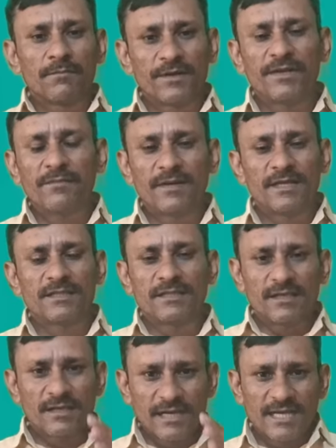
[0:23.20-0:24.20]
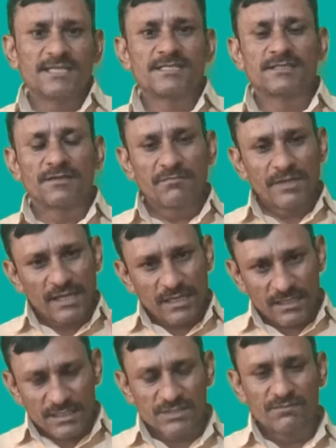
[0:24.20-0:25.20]
बड़ी बात की गाइस मैं
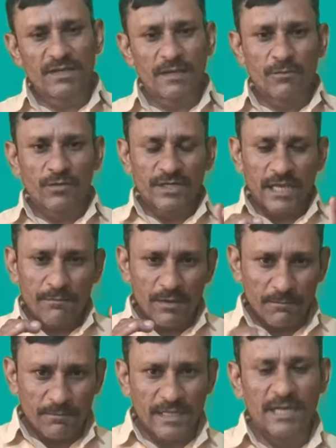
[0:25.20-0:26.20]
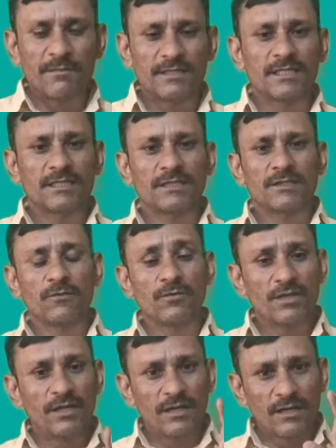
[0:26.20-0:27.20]
इसमें आपको टाइमिंग पहले बता देता हूं
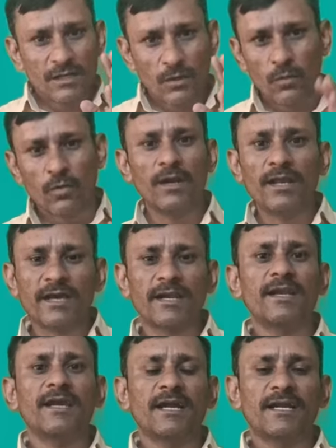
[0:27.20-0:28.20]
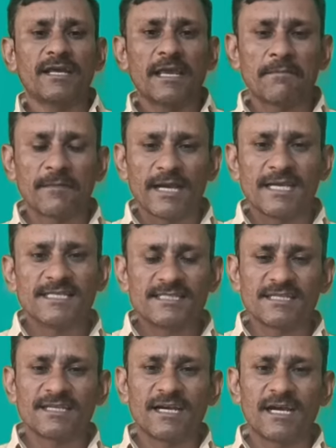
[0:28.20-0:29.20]
कि कॉल करने का टाइम
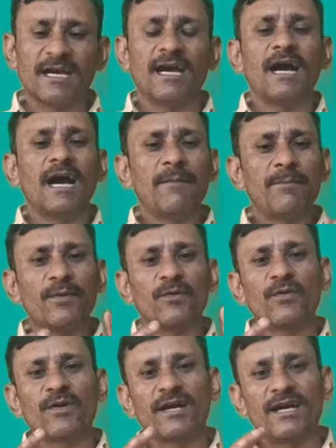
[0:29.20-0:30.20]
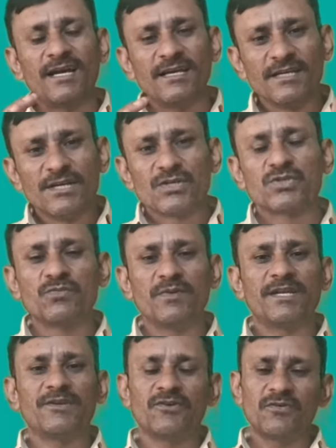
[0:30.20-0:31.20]
गाइस आप लोगों का
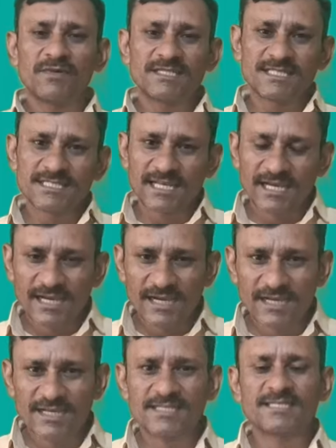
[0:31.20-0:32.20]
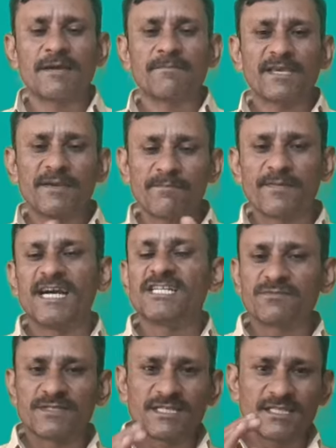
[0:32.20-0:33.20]
सुबह नौ बजे से लगाकर शाम के
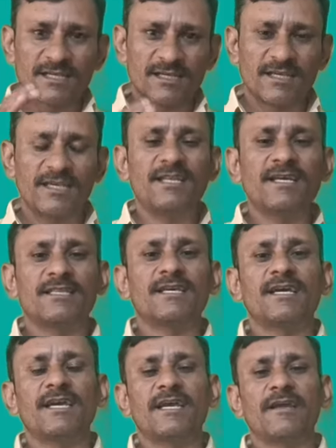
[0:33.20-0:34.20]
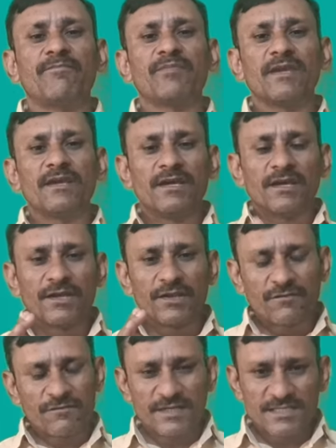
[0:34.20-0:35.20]
पांच बजे तक ही रहता है
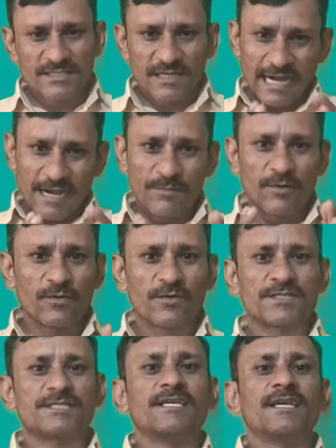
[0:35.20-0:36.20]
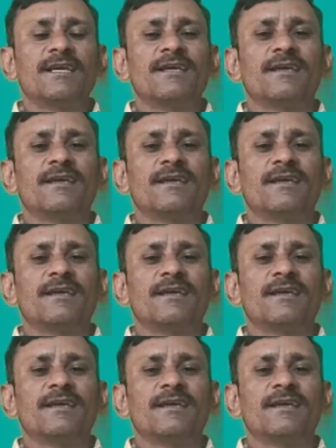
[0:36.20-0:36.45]
रिक्वेस्ट आप लोगों से